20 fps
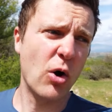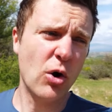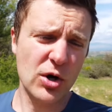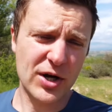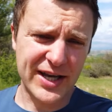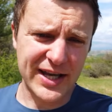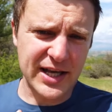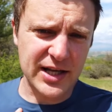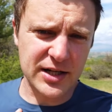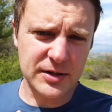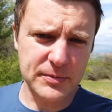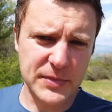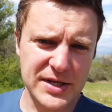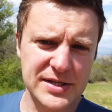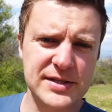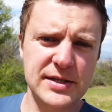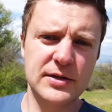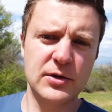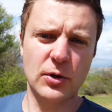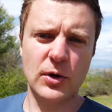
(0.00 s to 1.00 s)
auch
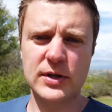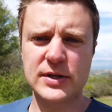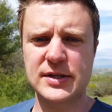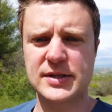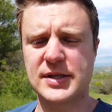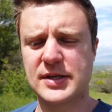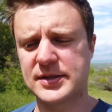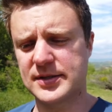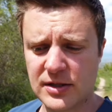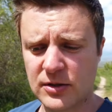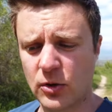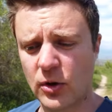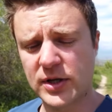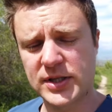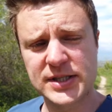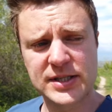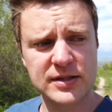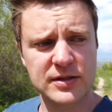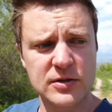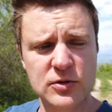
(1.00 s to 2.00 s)
regelmäßig hört, ist, dass die die
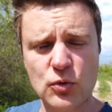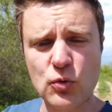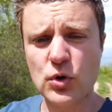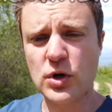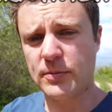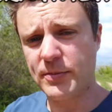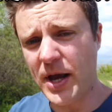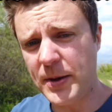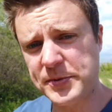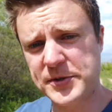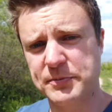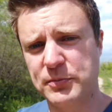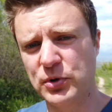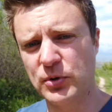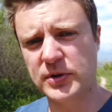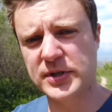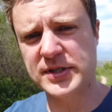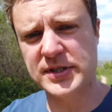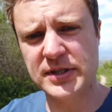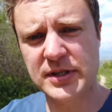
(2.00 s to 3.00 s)
Leute Google Maps
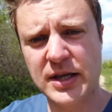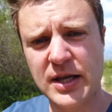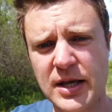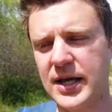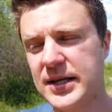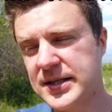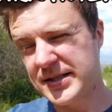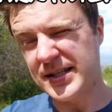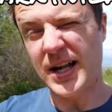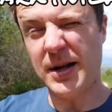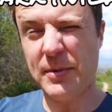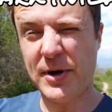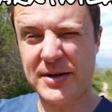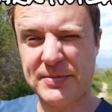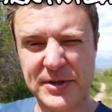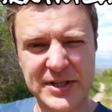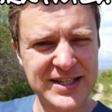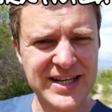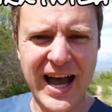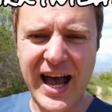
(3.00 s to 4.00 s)
benutzen. Ich selber
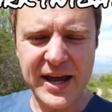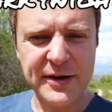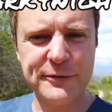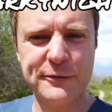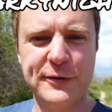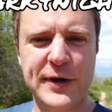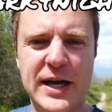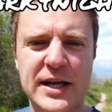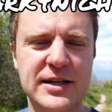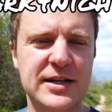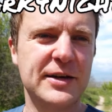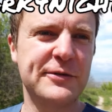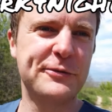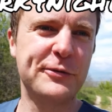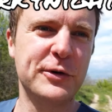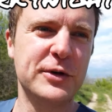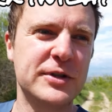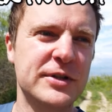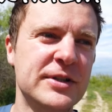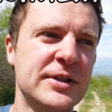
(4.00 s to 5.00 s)
bin kein Fan
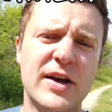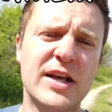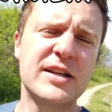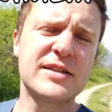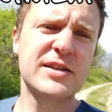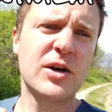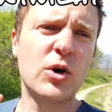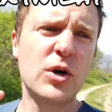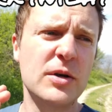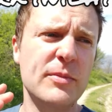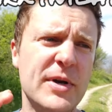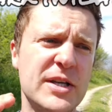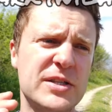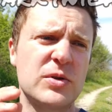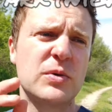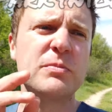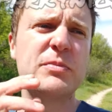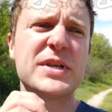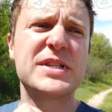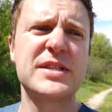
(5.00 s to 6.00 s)
davon, weil es auch immer
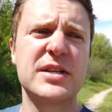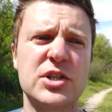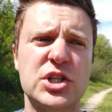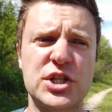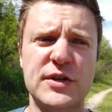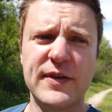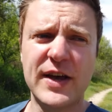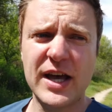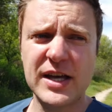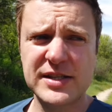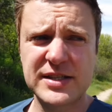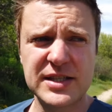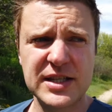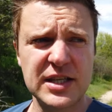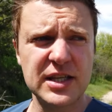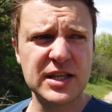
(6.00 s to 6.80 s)
so ein bisschen schwer ist,